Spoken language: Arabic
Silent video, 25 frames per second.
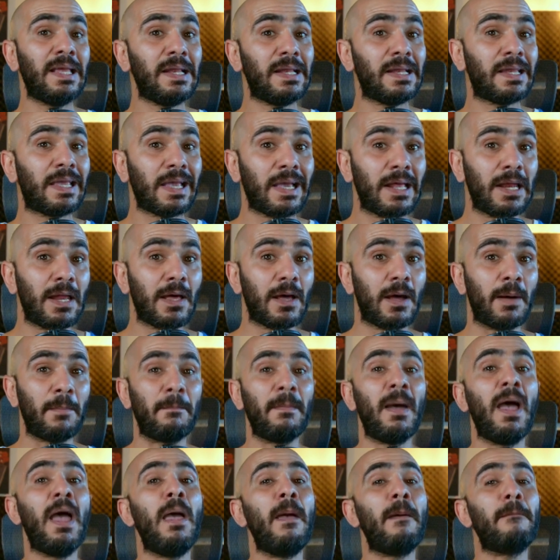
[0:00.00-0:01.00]
الكلام
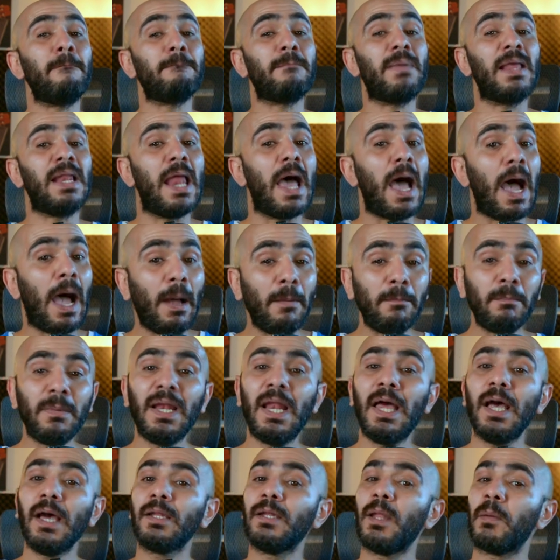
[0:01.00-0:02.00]
بالأعم
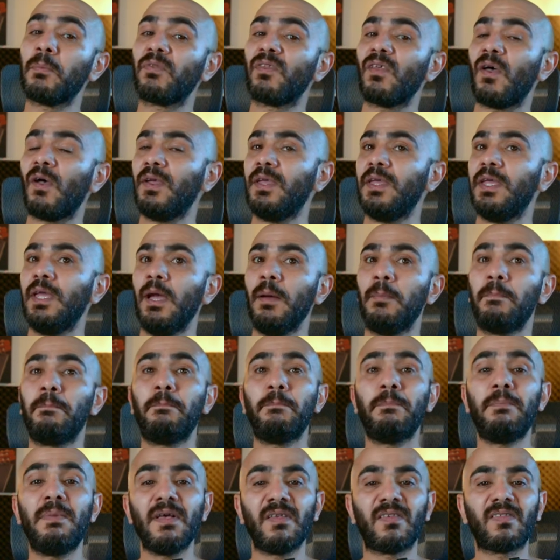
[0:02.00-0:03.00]
الأغلب صحيح
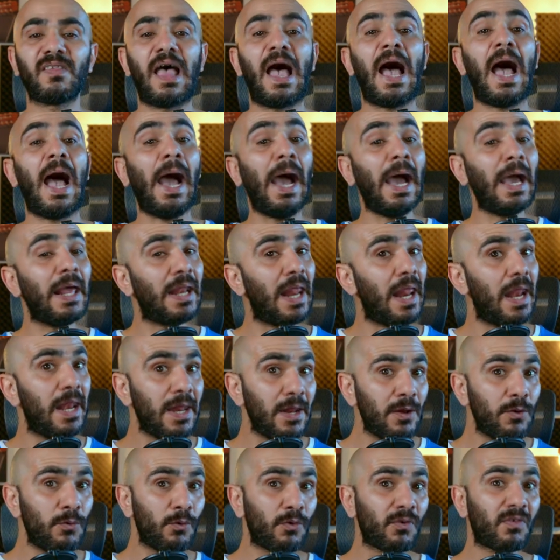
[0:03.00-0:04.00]
بس على
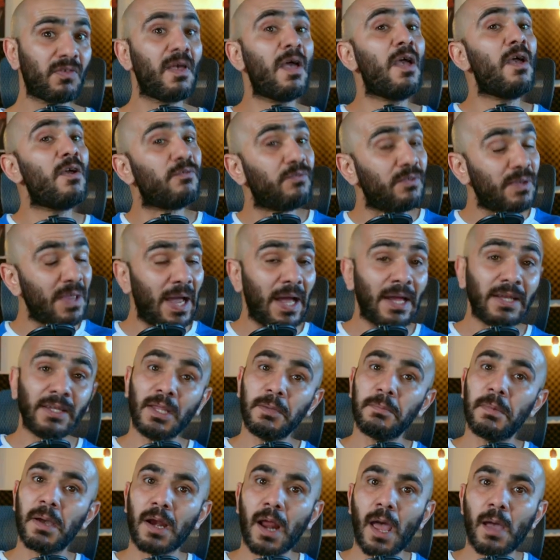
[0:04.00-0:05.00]
لينوكس في
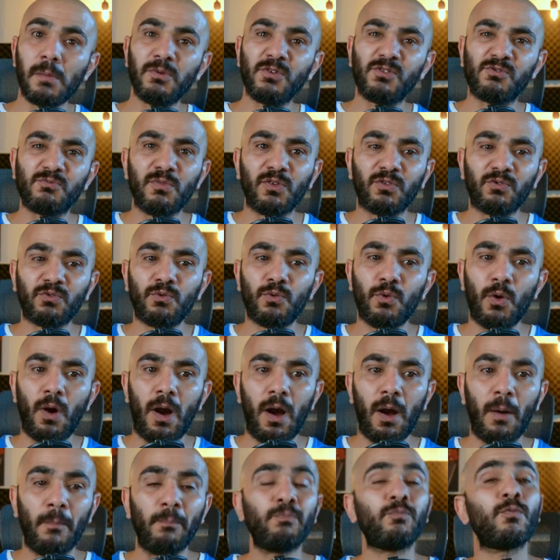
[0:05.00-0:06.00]
عندي برامج
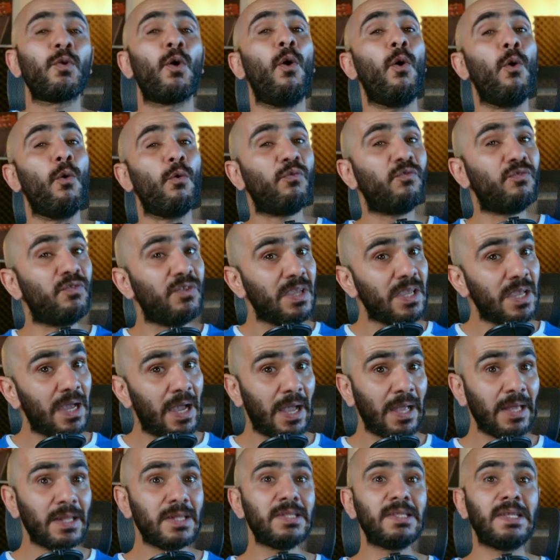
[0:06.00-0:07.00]
مدفوعة وفي
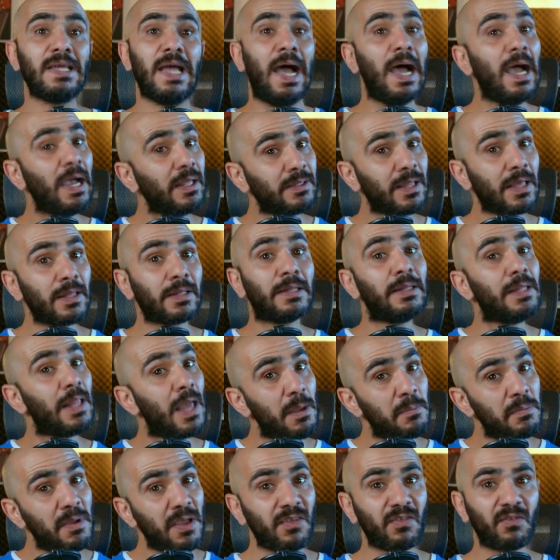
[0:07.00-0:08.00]
عندي عدد
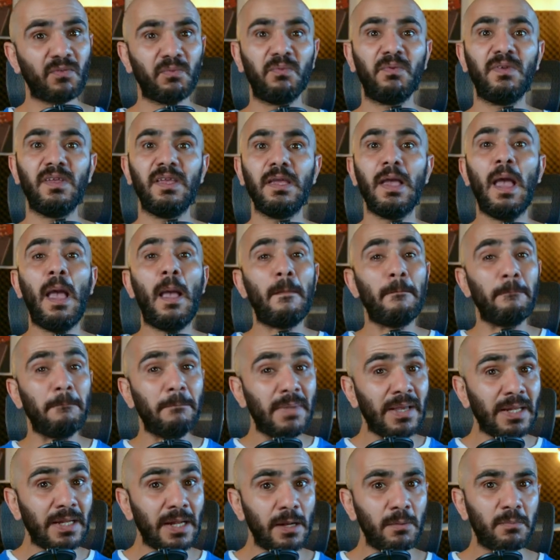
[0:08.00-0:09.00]
لا بأس فيه
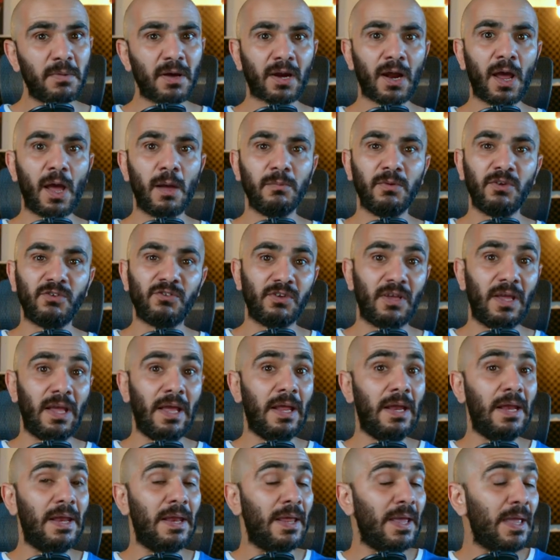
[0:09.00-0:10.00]
من البرامج
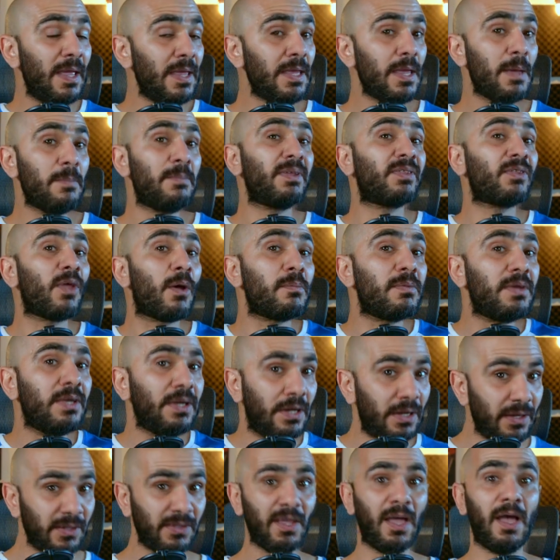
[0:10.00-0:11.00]
اللي هي
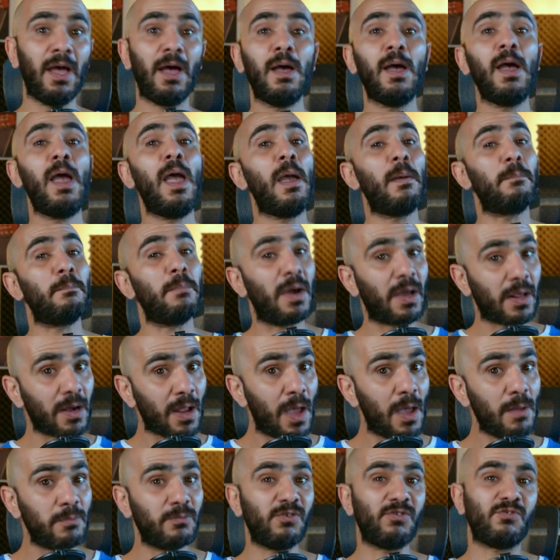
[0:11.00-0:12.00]
بطبيعتها
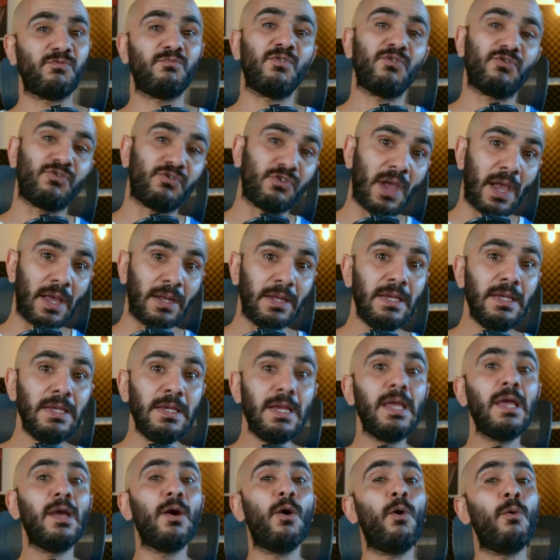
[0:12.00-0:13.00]
برامج
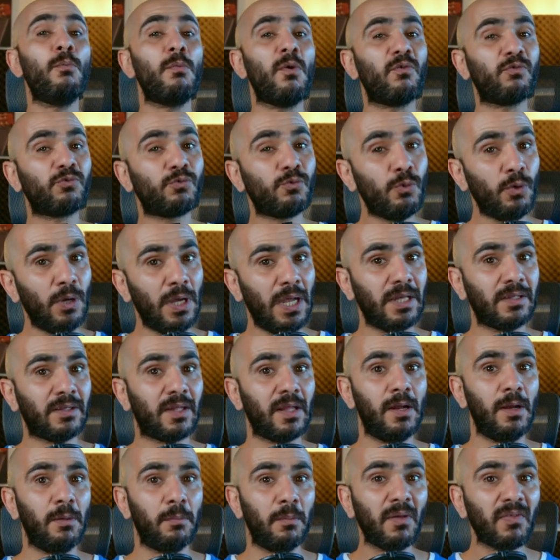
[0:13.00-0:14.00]
مجانية ومفتوحة
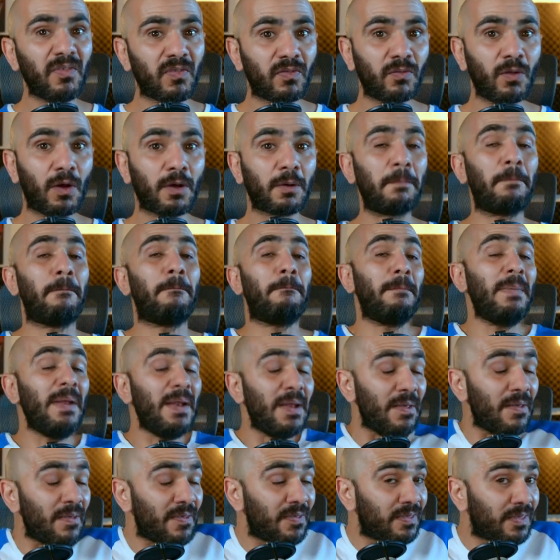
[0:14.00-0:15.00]
المصدر
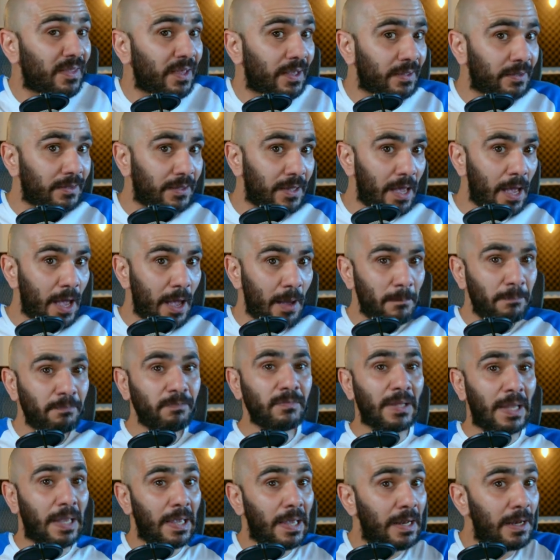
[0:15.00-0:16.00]
بالاستخدام
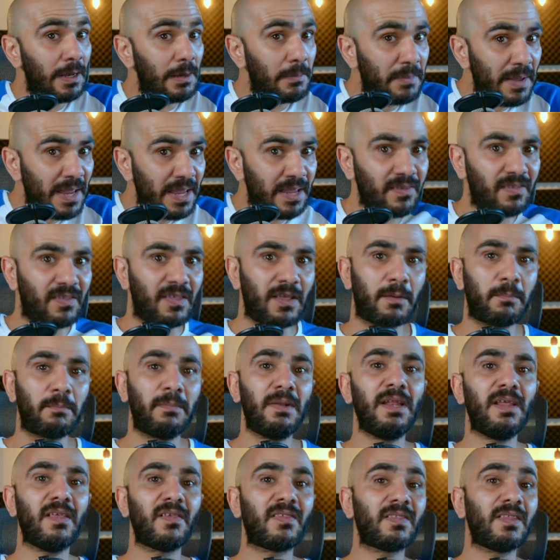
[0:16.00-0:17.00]
البيزك
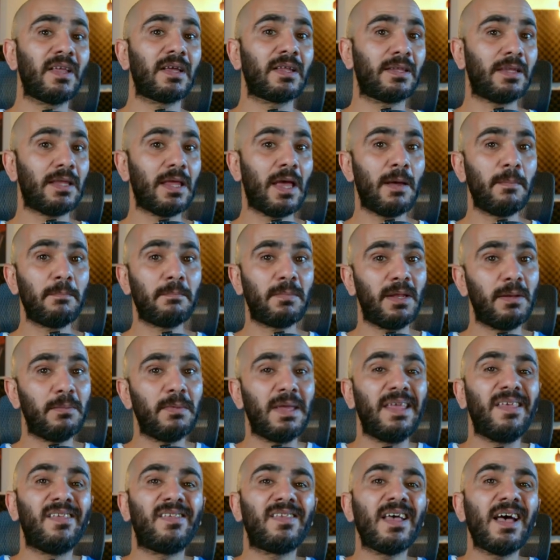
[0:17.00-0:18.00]
بالاستخدام
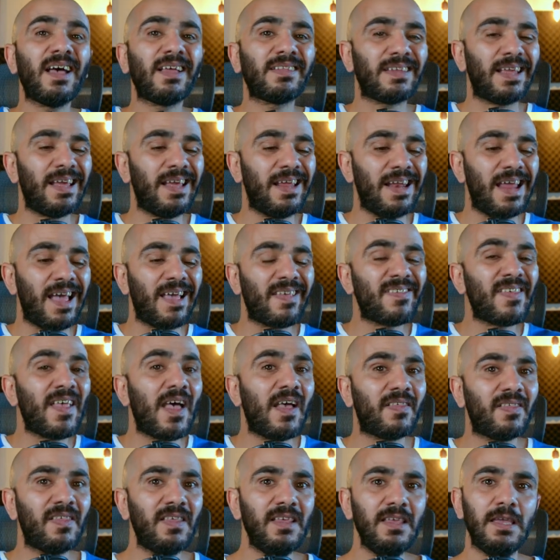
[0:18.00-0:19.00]
بالميزات
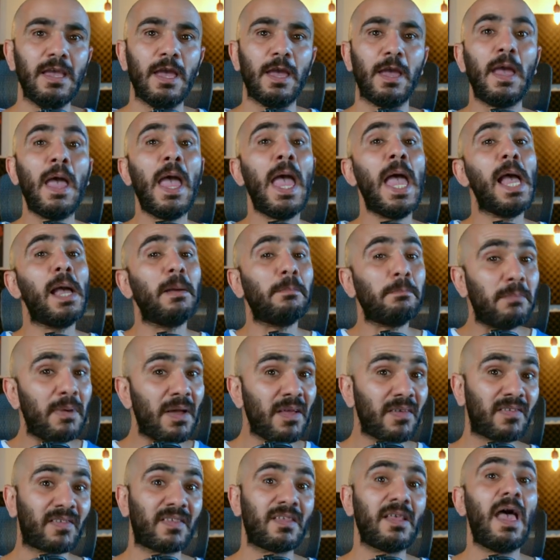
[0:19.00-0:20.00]
الأساسية
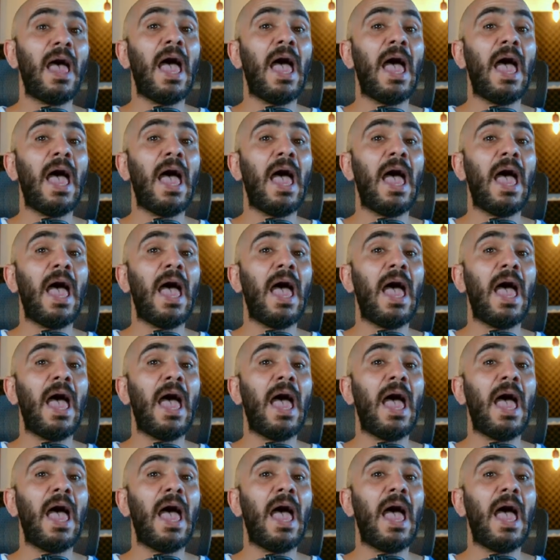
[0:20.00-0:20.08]
بس